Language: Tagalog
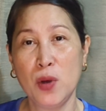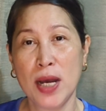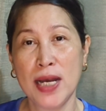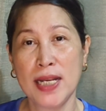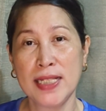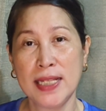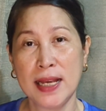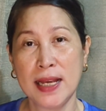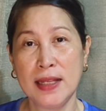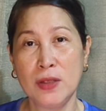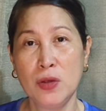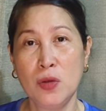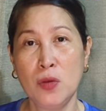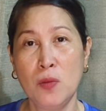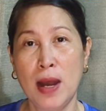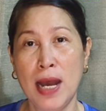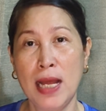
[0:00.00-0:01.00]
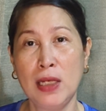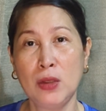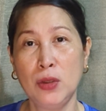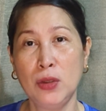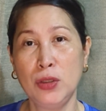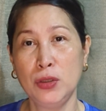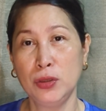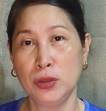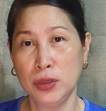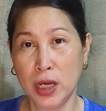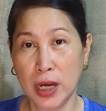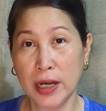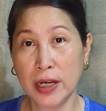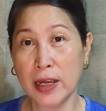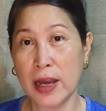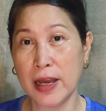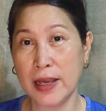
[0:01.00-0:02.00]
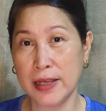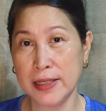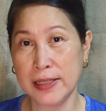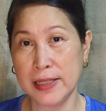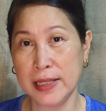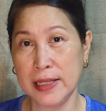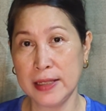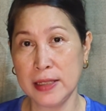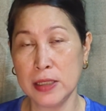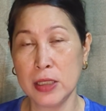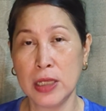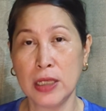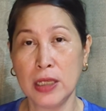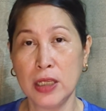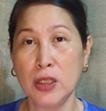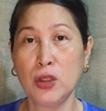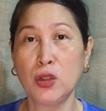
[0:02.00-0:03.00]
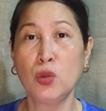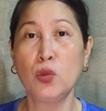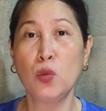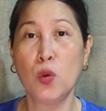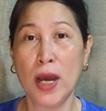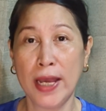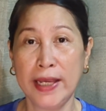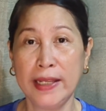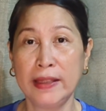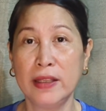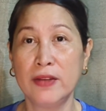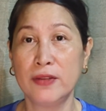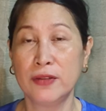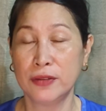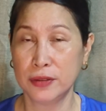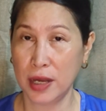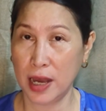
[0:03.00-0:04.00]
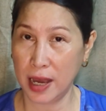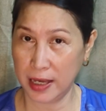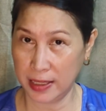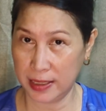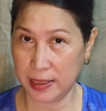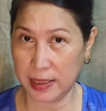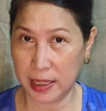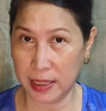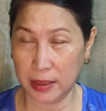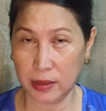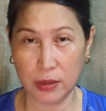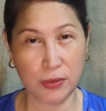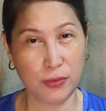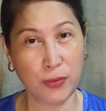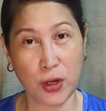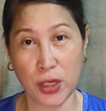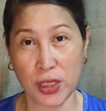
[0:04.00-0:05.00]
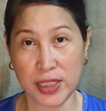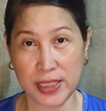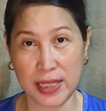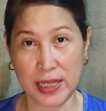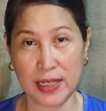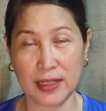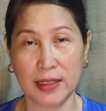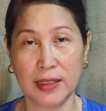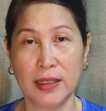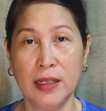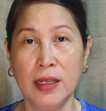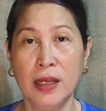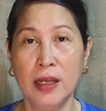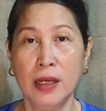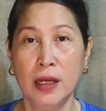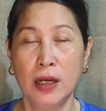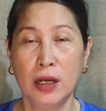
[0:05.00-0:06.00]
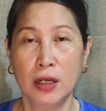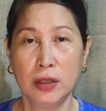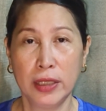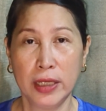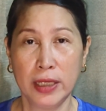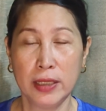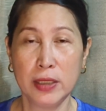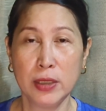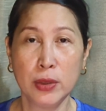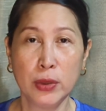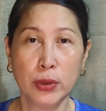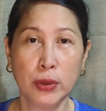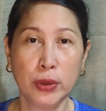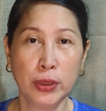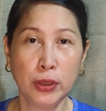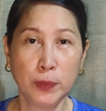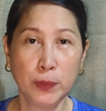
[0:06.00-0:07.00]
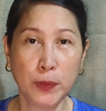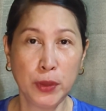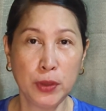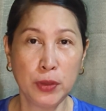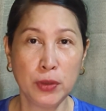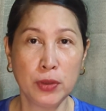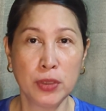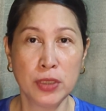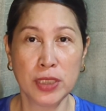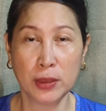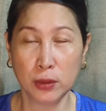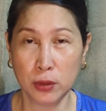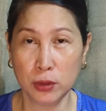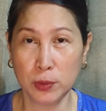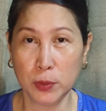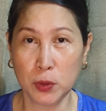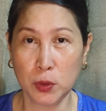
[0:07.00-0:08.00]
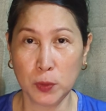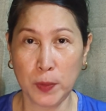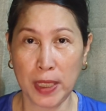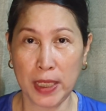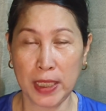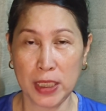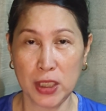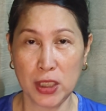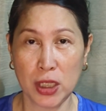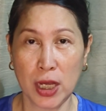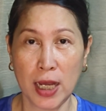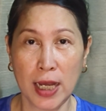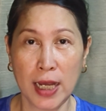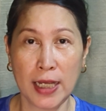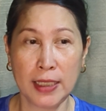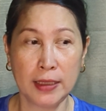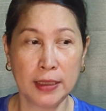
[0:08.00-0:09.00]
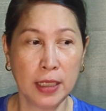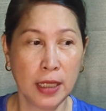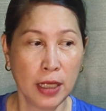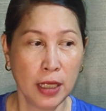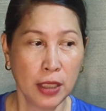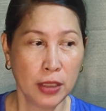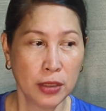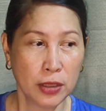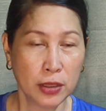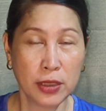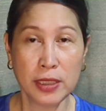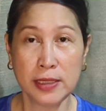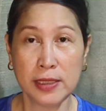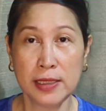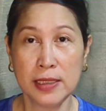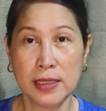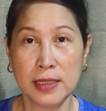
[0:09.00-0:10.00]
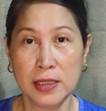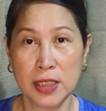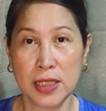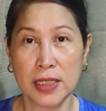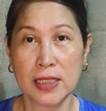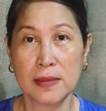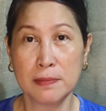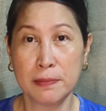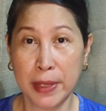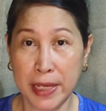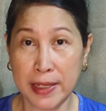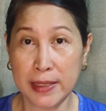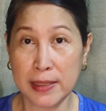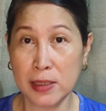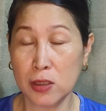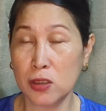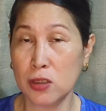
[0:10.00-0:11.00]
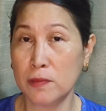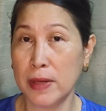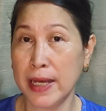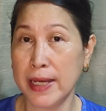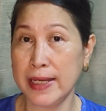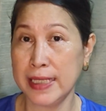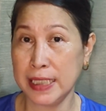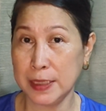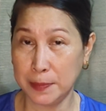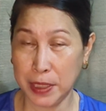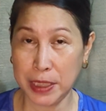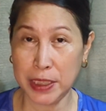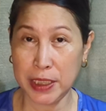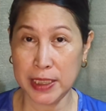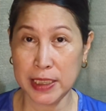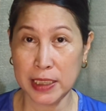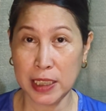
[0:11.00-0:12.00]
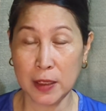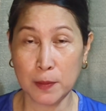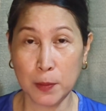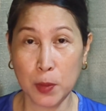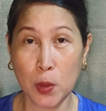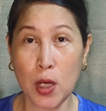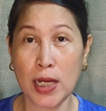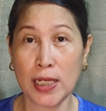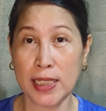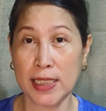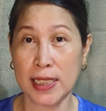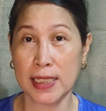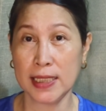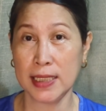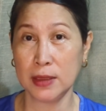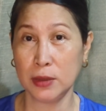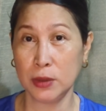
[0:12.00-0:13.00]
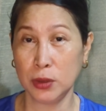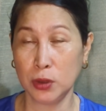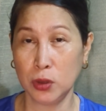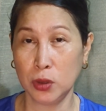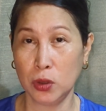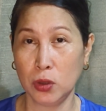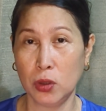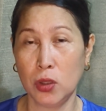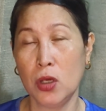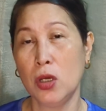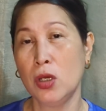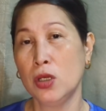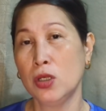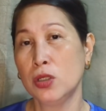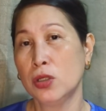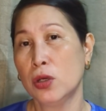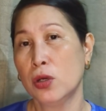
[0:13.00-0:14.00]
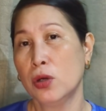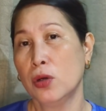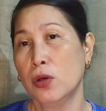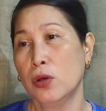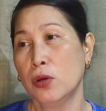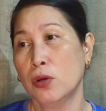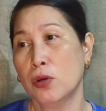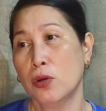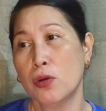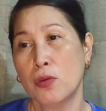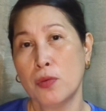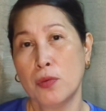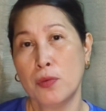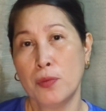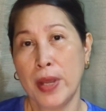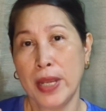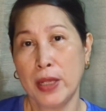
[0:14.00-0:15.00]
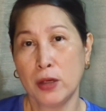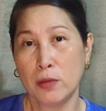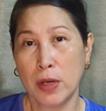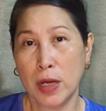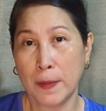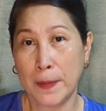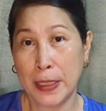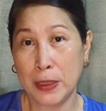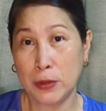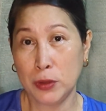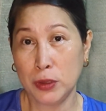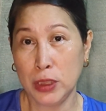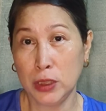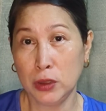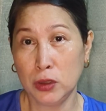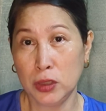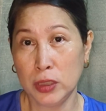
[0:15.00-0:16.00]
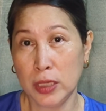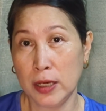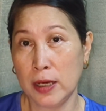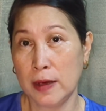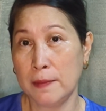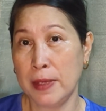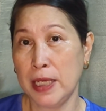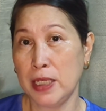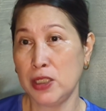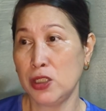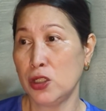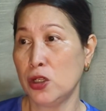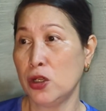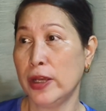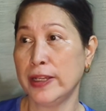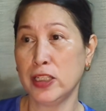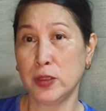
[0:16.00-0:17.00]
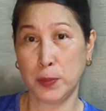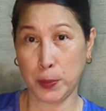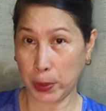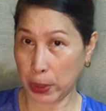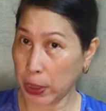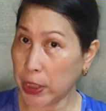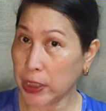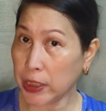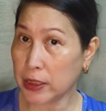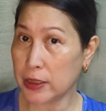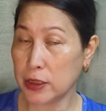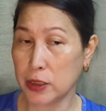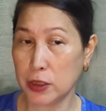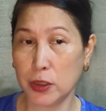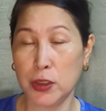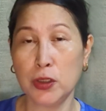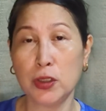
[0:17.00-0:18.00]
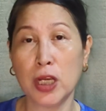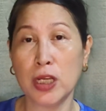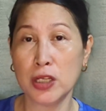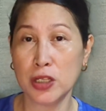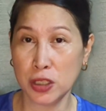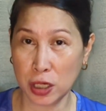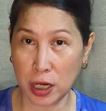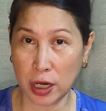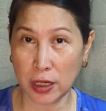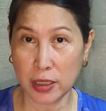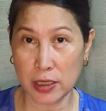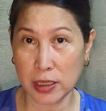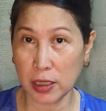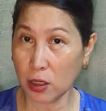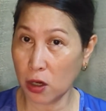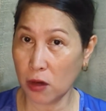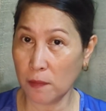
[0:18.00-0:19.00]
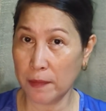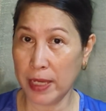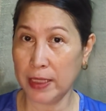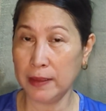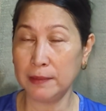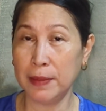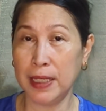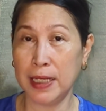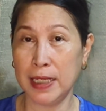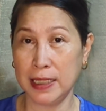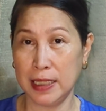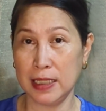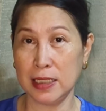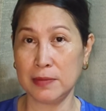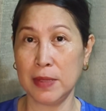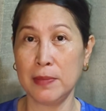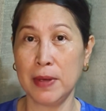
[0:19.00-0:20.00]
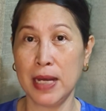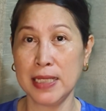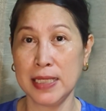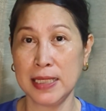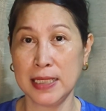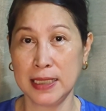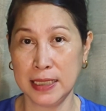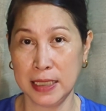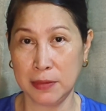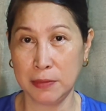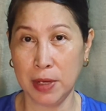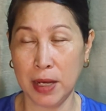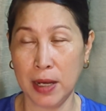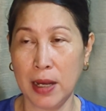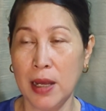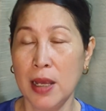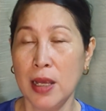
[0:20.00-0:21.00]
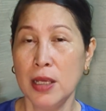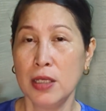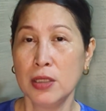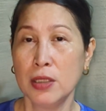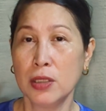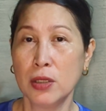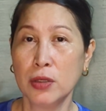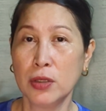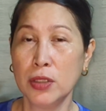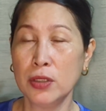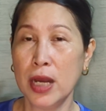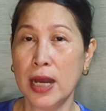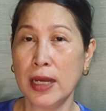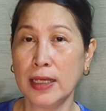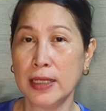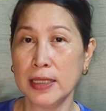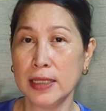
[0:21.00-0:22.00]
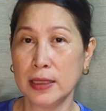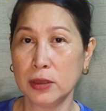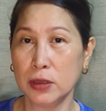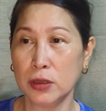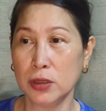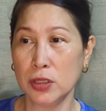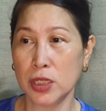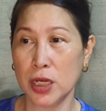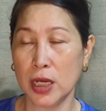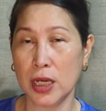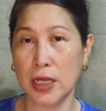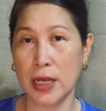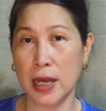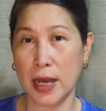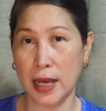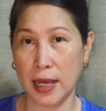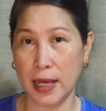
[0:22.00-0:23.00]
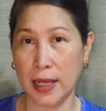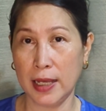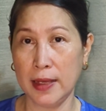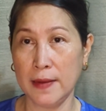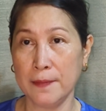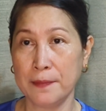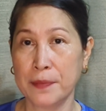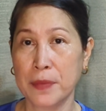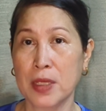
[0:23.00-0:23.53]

iwasan humalo yung dark icing into white icing or frosting? Okay, so ito po yung sagot ko para dyan. So this is just based on my experience lang po ang isasagot ko. So kung mayroong makapanood dito na medyo expert, so you can share sa comment para at least mabasa ng iba. So yung aking sagot dyan ay